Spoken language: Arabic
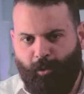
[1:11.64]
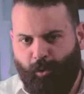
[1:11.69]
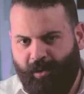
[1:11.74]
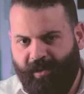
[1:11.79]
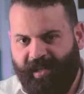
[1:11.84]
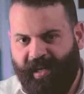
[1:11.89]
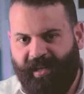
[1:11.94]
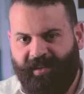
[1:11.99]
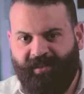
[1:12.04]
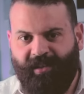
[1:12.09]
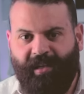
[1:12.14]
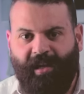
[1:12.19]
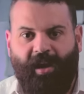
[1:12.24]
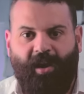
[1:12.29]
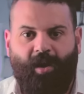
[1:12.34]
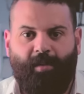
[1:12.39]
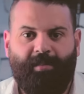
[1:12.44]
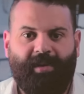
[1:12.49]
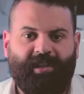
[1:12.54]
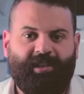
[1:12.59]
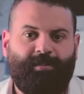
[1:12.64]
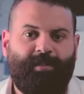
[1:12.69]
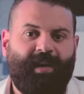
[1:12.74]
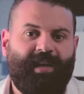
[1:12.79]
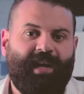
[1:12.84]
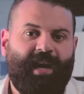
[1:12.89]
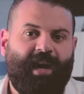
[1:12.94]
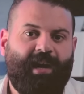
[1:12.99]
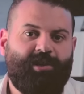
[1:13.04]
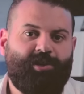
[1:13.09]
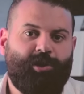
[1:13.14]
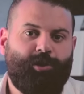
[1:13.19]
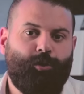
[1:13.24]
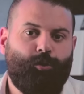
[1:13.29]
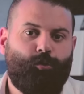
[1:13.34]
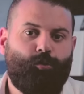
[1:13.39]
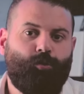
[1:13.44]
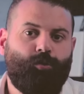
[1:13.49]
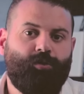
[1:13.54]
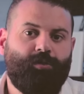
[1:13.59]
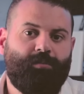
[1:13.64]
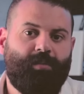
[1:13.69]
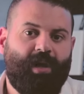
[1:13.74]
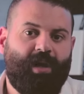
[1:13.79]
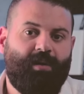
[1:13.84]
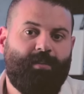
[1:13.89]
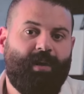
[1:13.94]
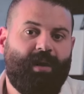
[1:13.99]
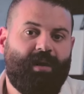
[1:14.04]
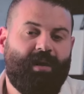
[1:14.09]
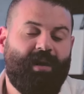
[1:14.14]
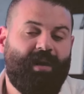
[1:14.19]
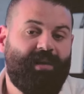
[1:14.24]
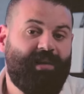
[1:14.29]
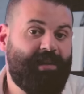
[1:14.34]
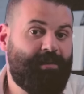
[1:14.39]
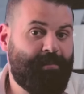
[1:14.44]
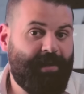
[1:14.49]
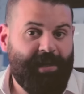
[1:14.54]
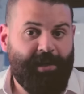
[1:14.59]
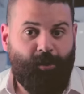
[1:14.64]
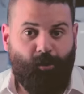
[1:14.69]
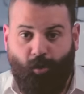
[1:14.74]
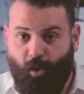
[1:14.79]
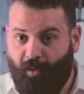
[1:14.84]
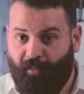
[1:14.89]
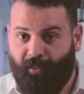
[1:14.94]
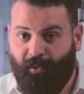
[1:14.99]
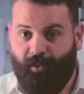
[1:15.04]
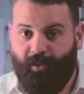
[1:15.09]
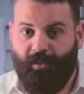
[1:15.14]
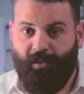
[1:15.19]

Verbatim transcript: قالوا لنا إن الهرم اتبنى عشان يكون مقبرة للملك خوفو